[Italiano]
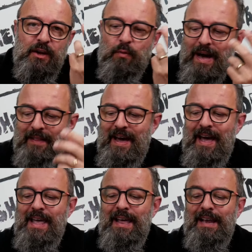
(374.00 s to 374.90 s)

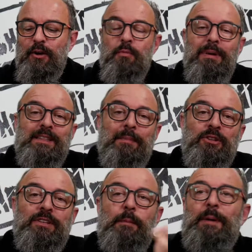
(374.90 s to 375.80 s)
riguarda il
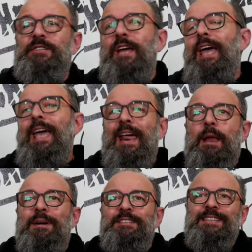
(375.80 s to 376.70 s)
combattimento del pesce e
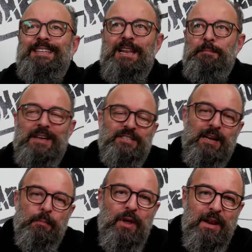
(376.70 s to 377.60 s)
la mangiata del pesce
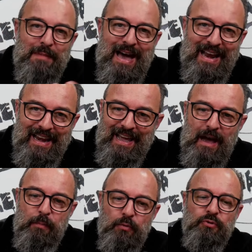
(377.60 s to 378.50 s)
che poi rimane
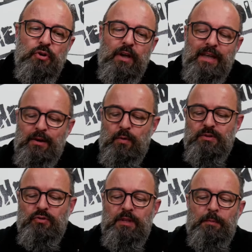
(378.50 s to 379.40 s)
appunto in
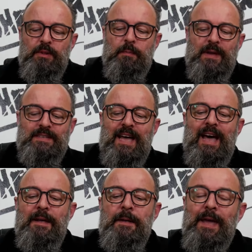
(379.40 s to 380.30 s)
questo tipo di
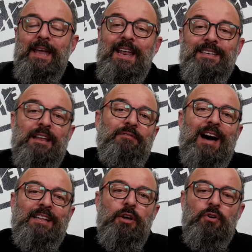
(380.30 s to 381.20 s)
pesca e nel
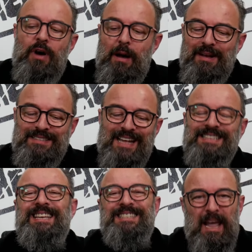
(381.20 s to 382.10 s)
selvatico
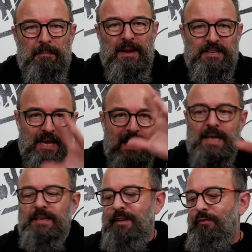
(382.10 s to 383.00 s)
abbastanza semplice,
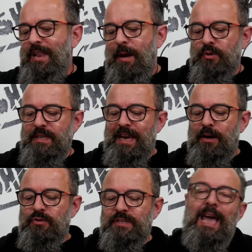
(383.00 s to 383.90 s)
se vogliamo dirla
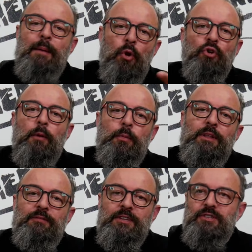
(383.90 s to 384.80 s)
così. È molto più
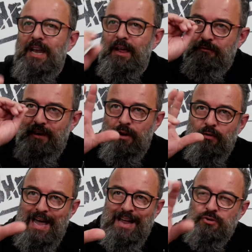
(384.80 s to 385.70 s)
difficile fare
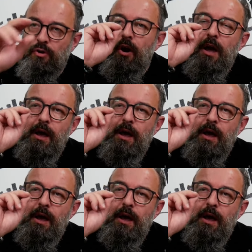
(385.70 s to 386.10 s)
un lancio